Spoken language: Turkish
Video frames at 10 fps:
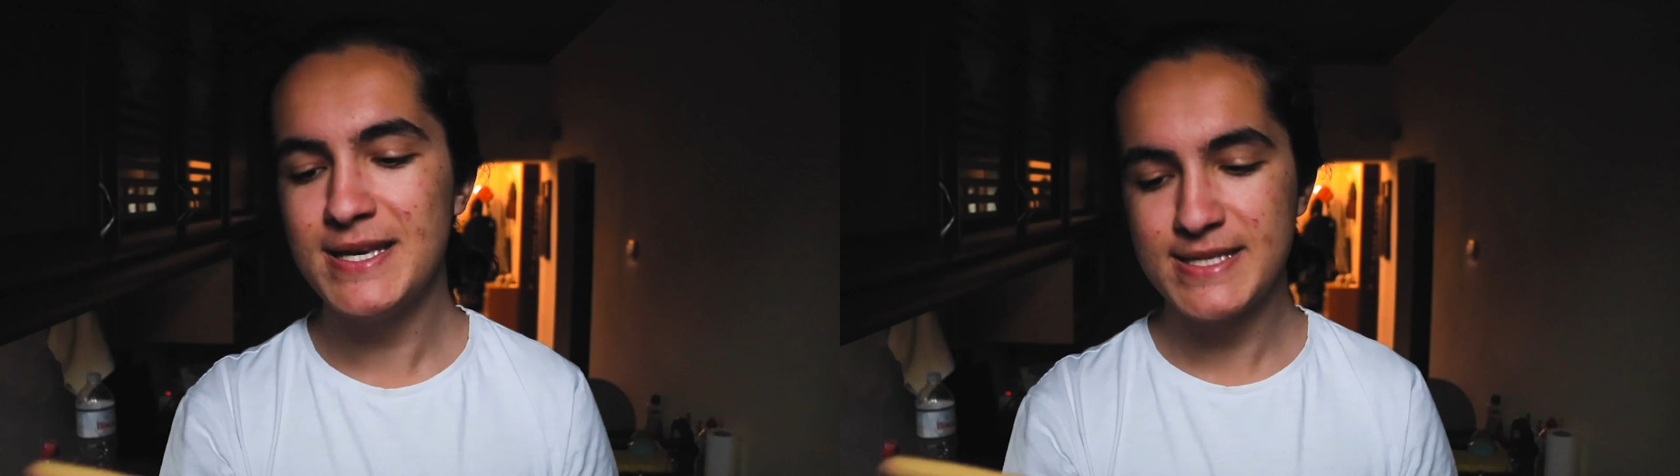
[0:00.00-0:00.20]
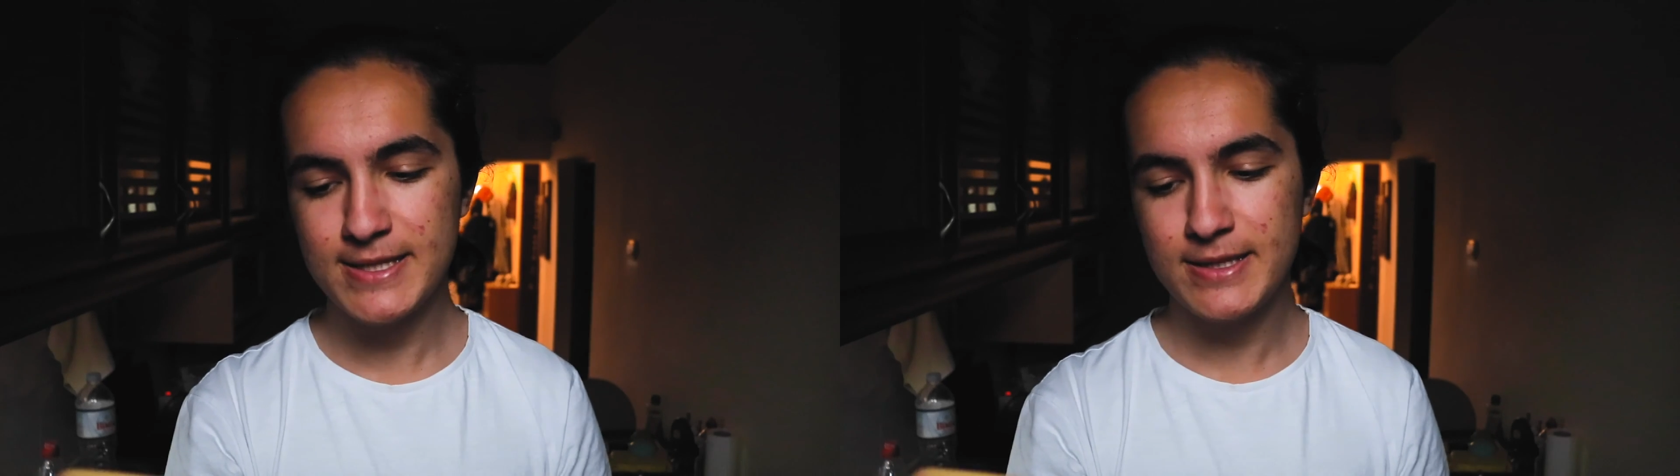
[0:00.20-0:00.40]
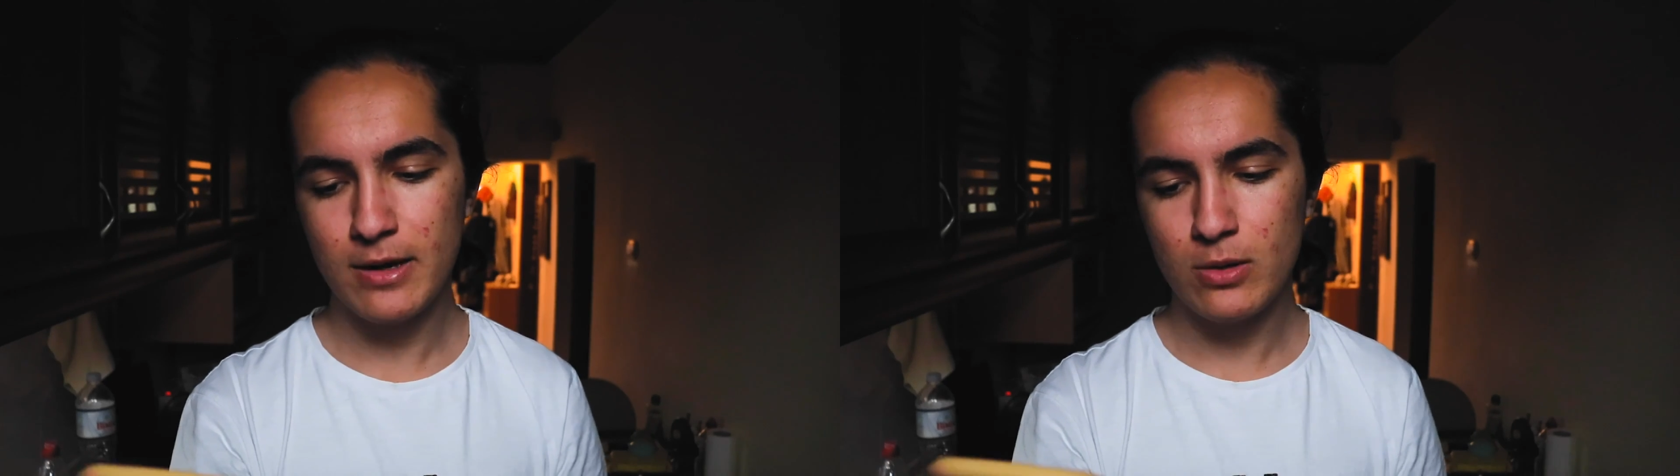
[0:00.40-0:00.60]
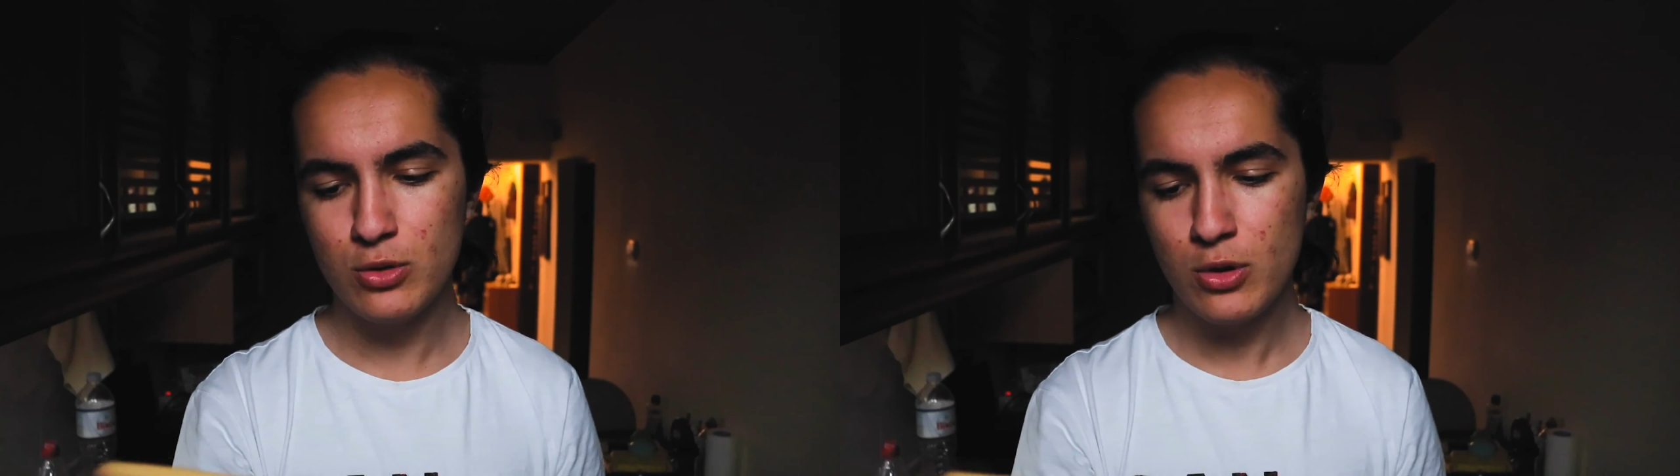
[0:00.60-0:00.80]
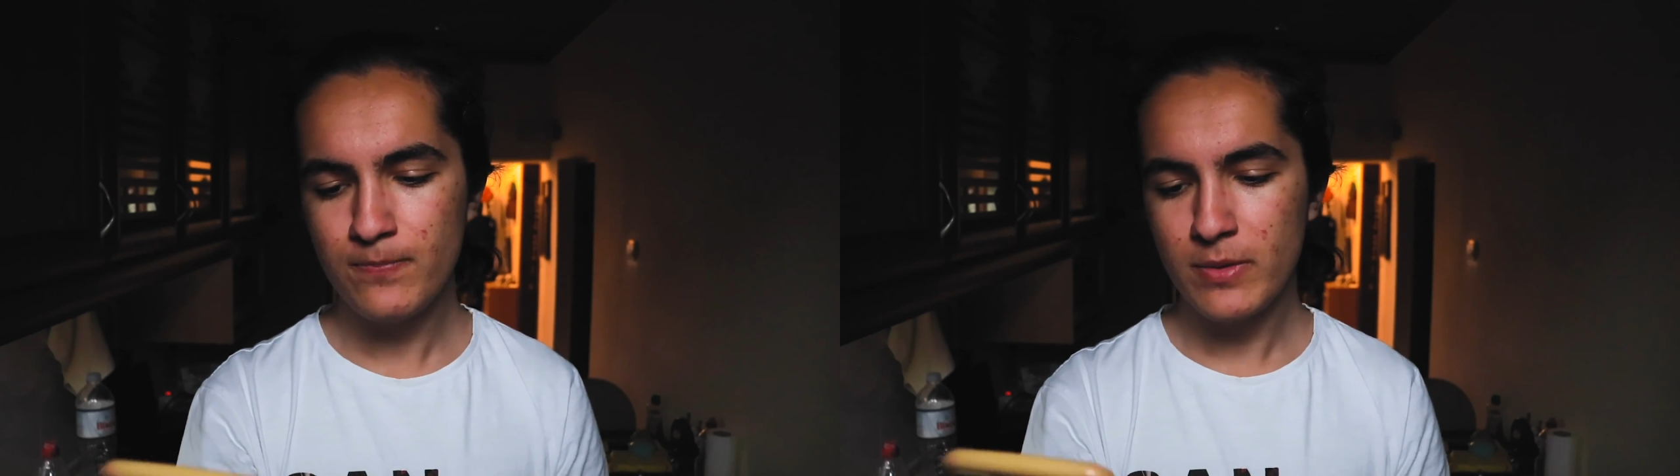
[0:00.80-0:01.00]
bir kesinti
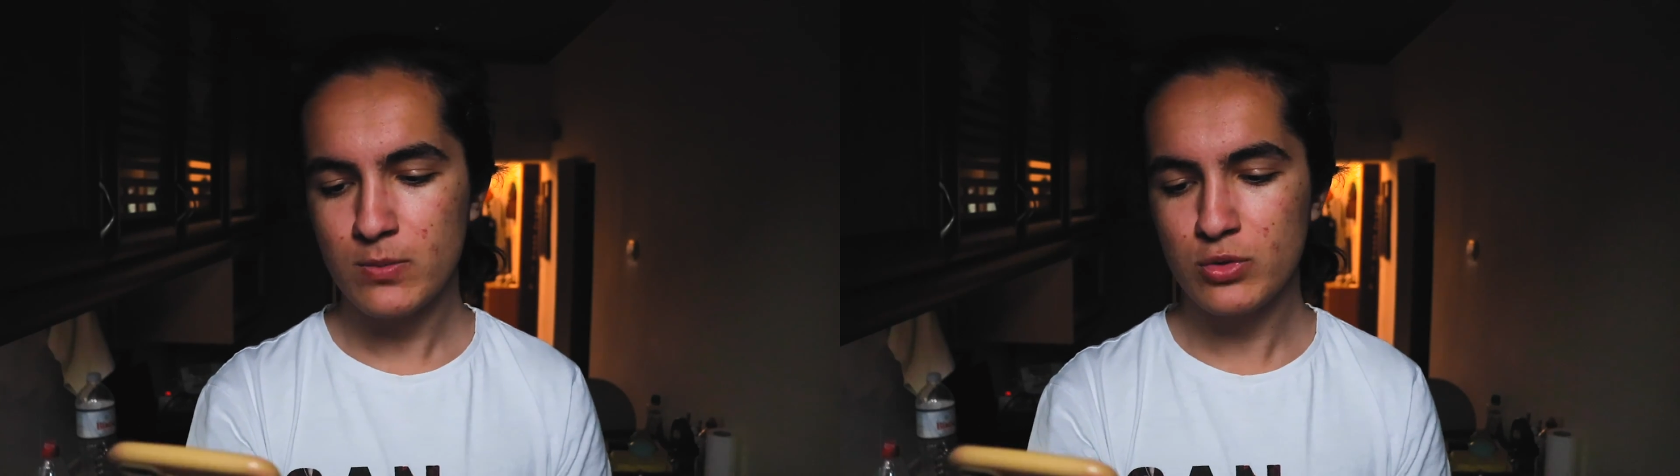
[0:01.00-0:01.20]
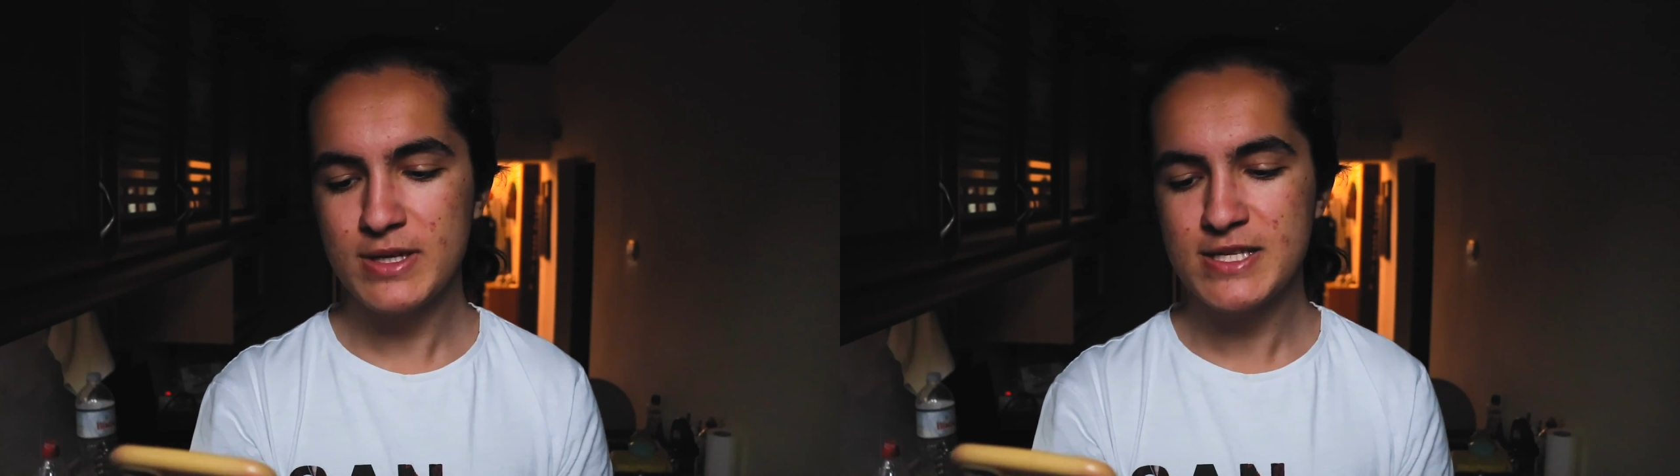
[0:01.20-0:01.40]
alıyor. Bu da